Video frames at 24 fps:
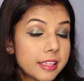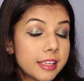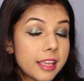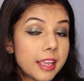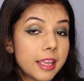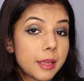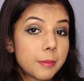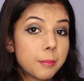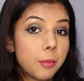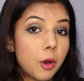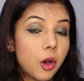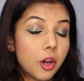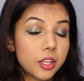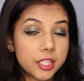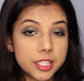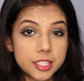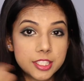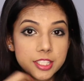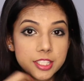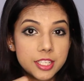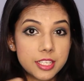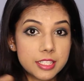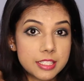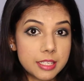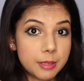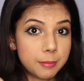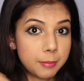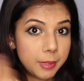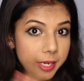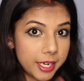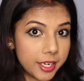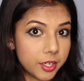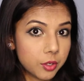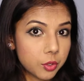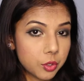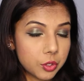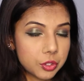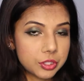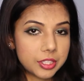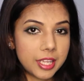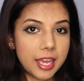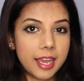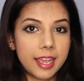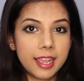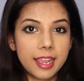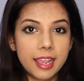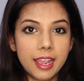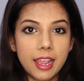ये बहुत अच्छे से ब्लेंड
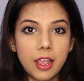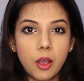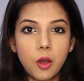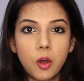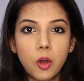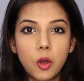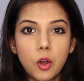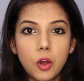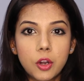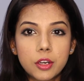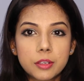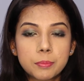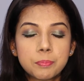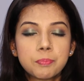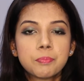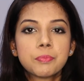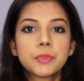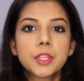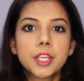होता है और